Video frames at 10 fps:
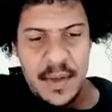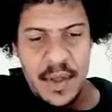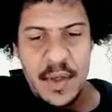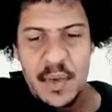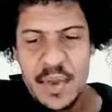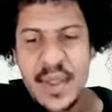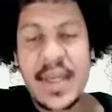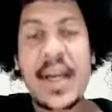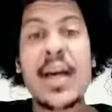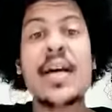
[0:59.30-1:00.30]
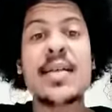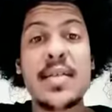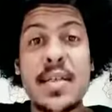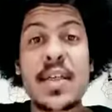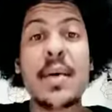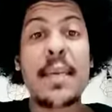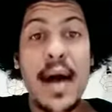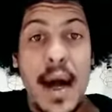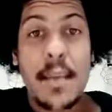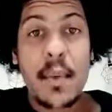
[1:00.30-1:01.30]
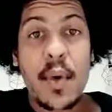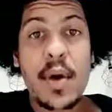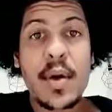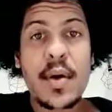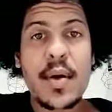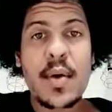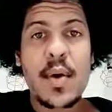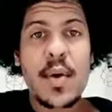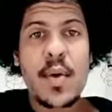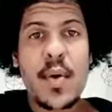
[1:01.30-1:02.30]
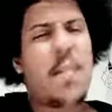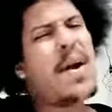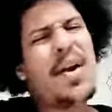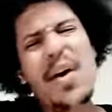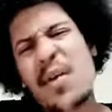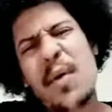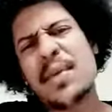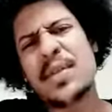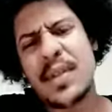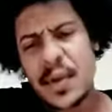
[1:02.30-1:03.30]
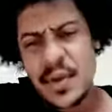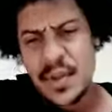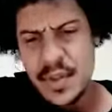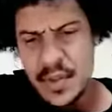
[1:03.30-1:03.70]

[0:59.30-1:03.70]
que nos liga se chama amor, o melhor nome de Deus.